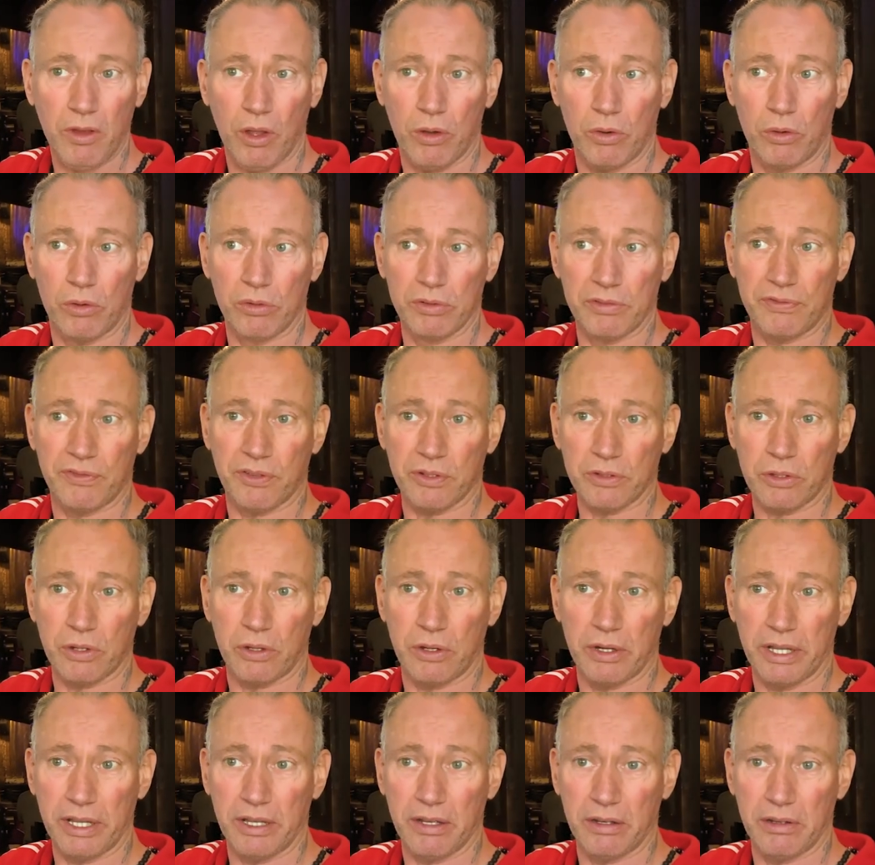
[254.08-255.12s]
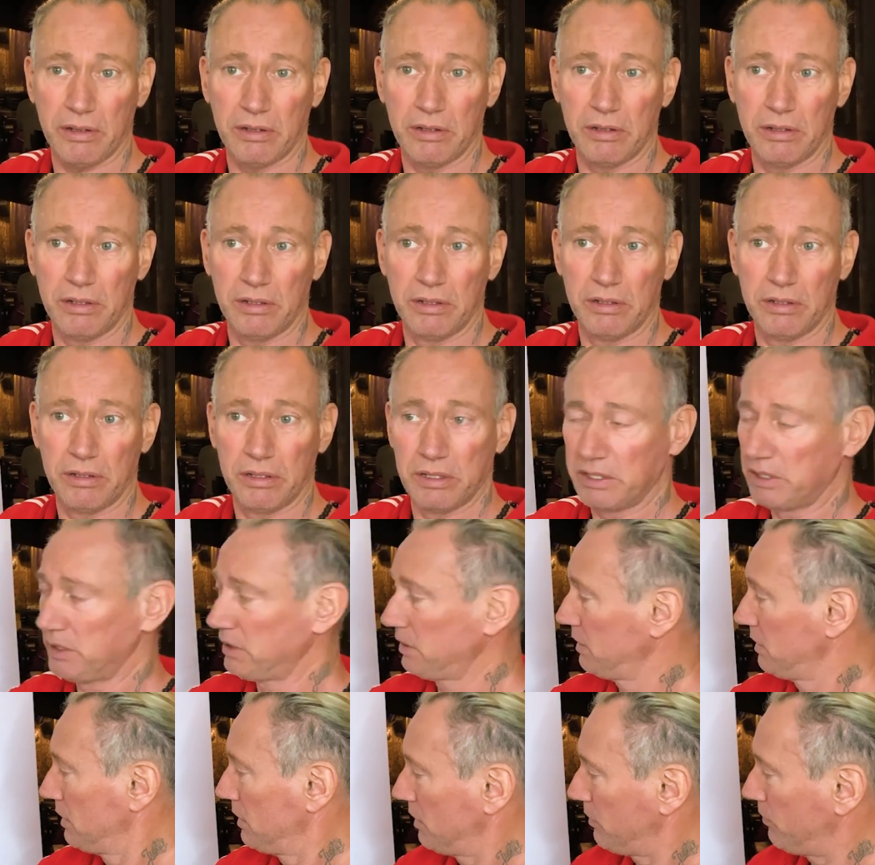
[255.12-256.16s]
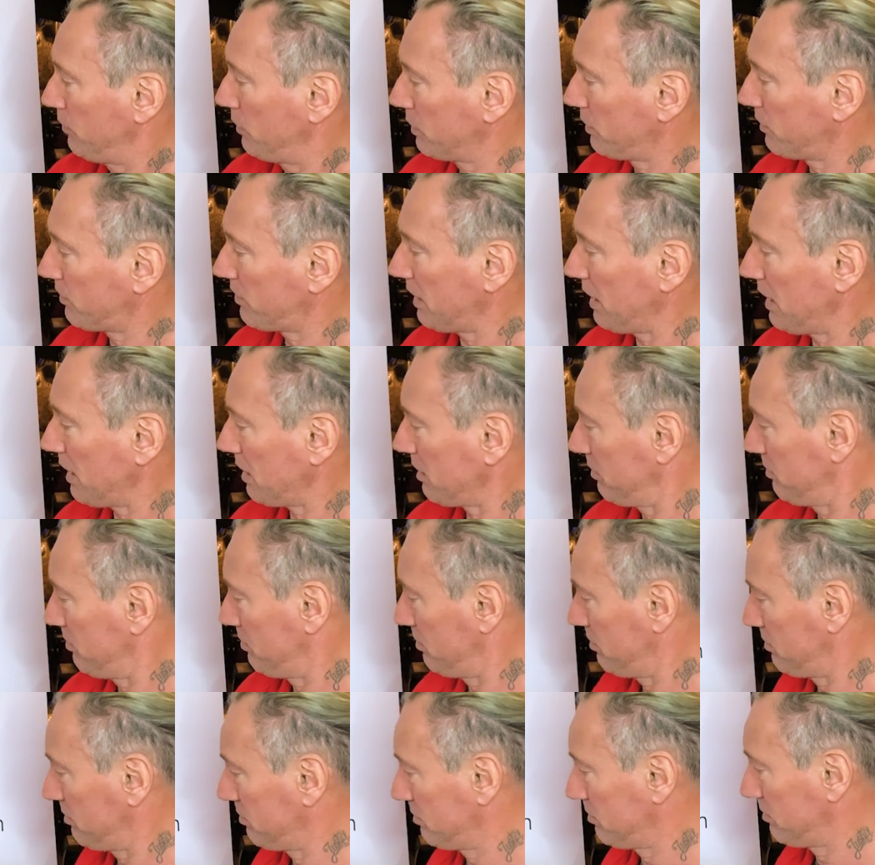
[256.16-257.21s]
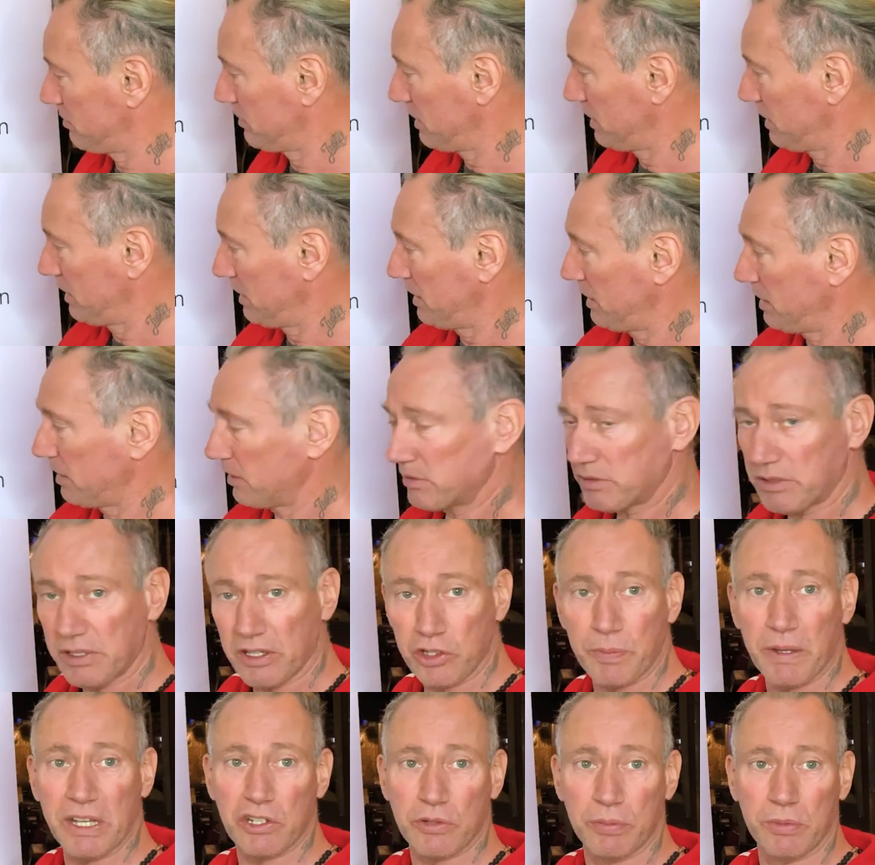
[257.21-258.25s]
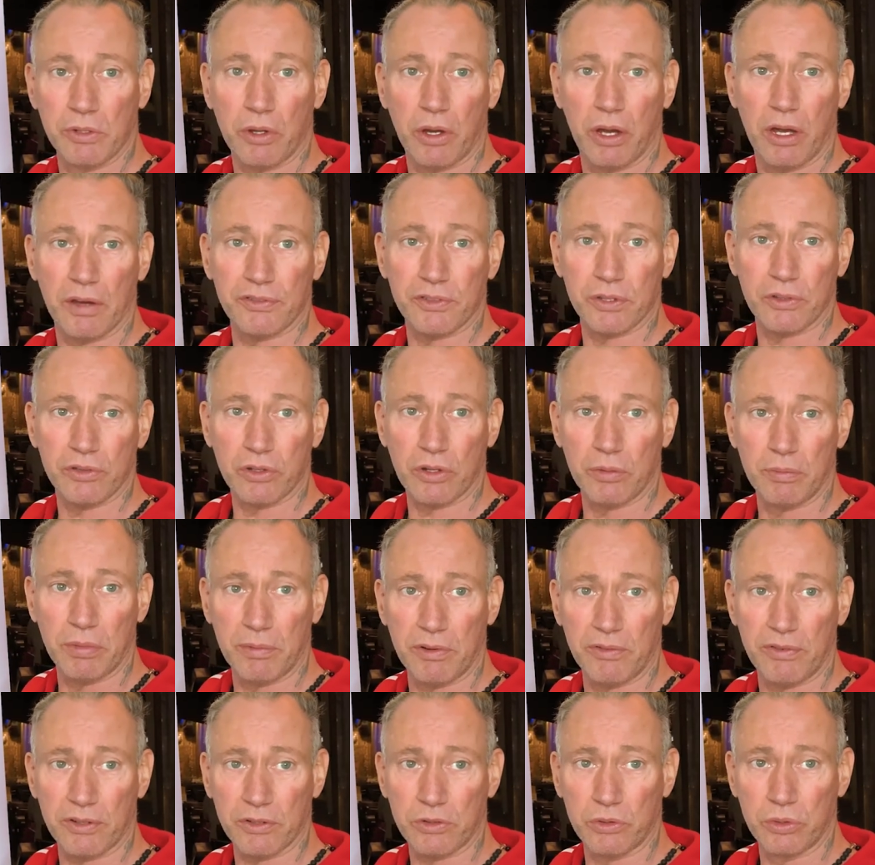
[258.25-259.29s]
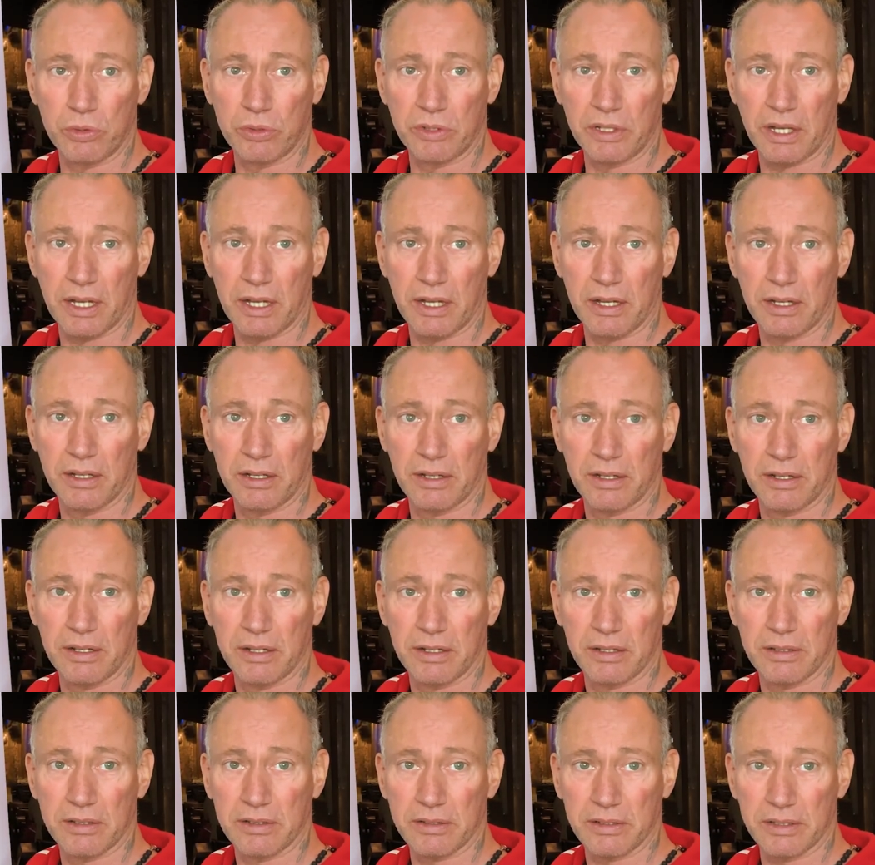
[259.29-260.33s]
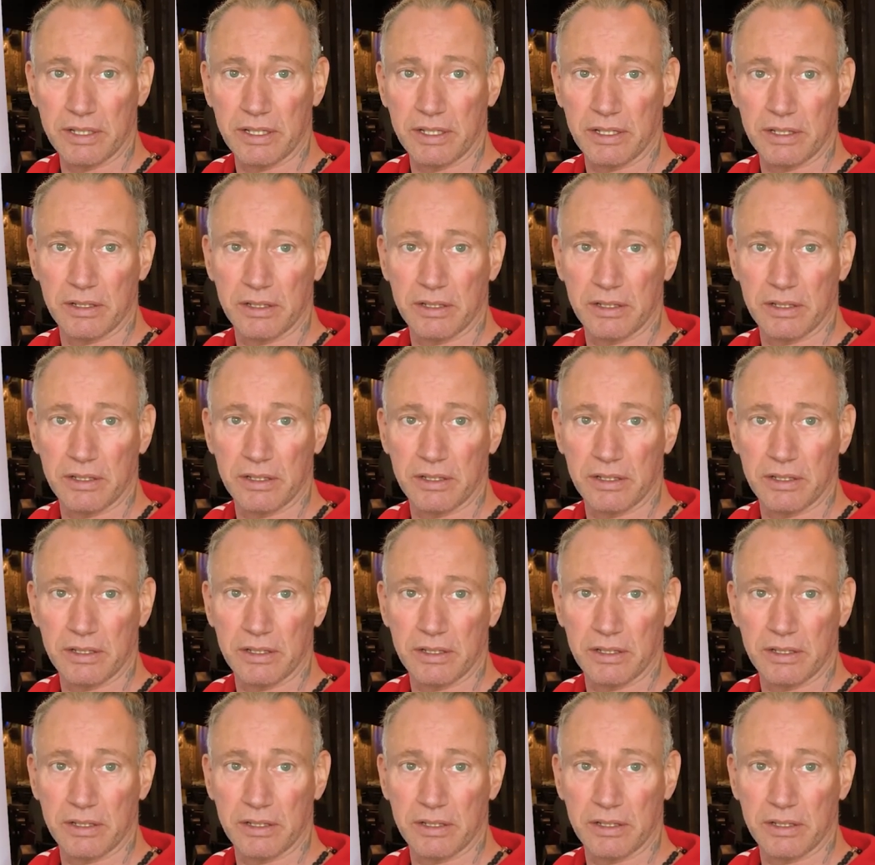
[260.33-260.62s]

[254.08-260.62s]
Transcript: Und von daher äh, würde ich sagen, da sprechen wir noch öfters drüber, aber Fortuna. Ne?